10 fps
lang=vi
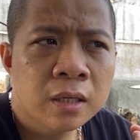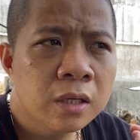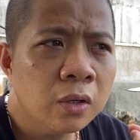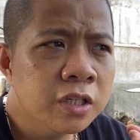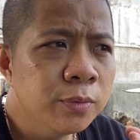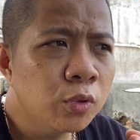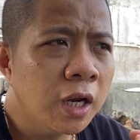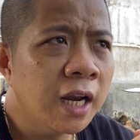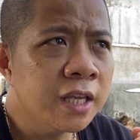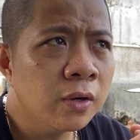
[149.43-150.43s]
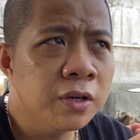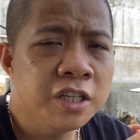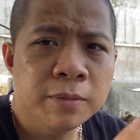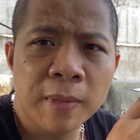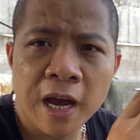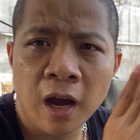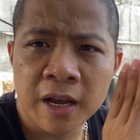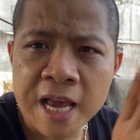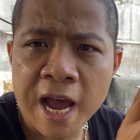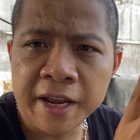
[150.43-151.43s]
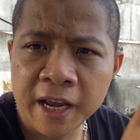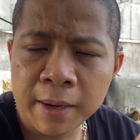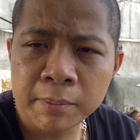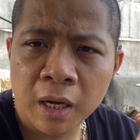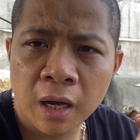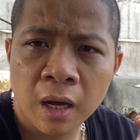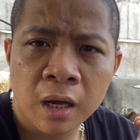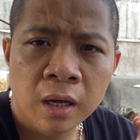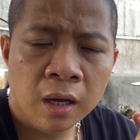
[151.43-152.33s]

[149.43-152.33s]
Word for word: những con chim thuần là những con chim mà ở nhà anh em à,